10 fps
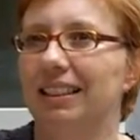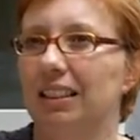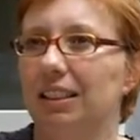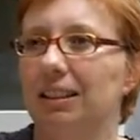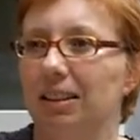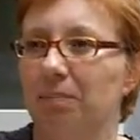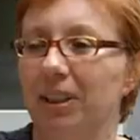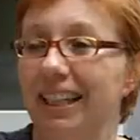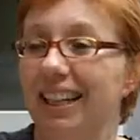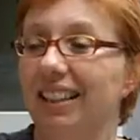Es ist,
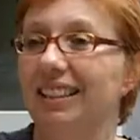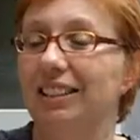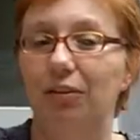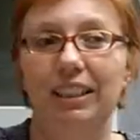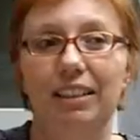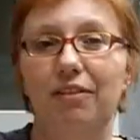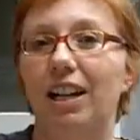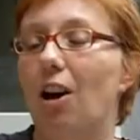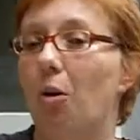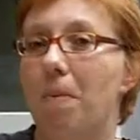Begehren ist auf jeden
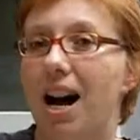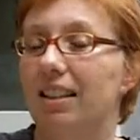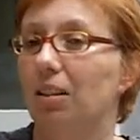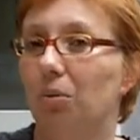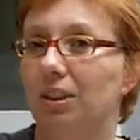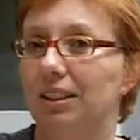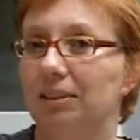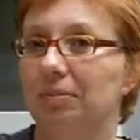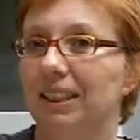Fall auch maßlos.